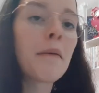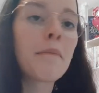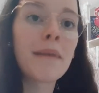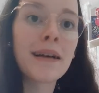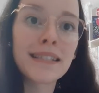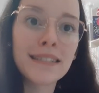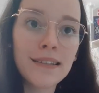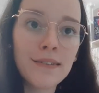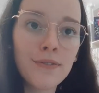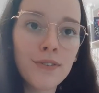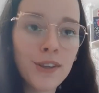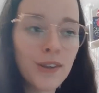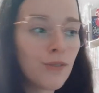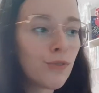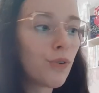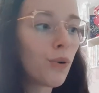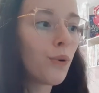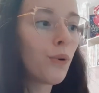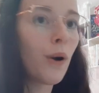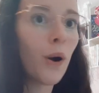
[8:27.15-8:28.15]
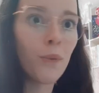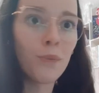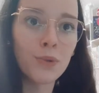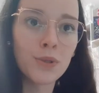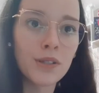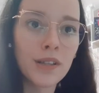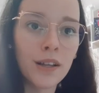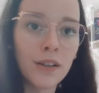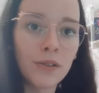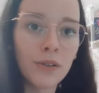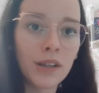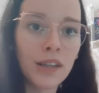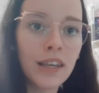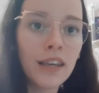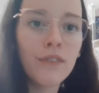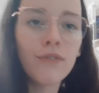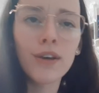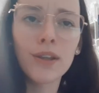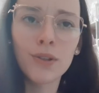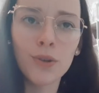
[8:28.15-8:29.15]
Mas enfim, vou almoçando
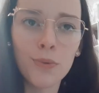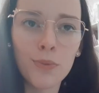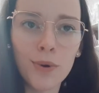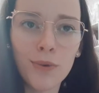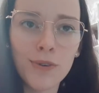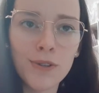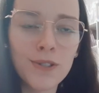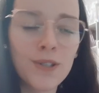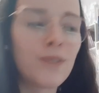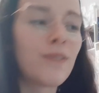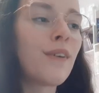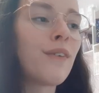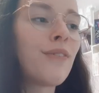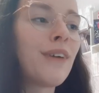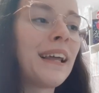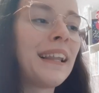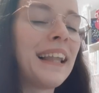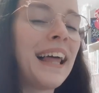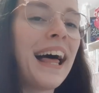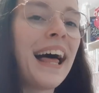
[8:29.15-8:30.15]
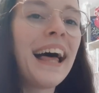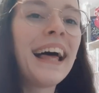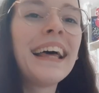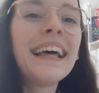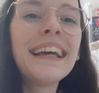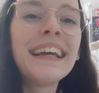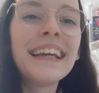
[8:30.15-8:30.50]
aqui, vendo o que o professor vai falar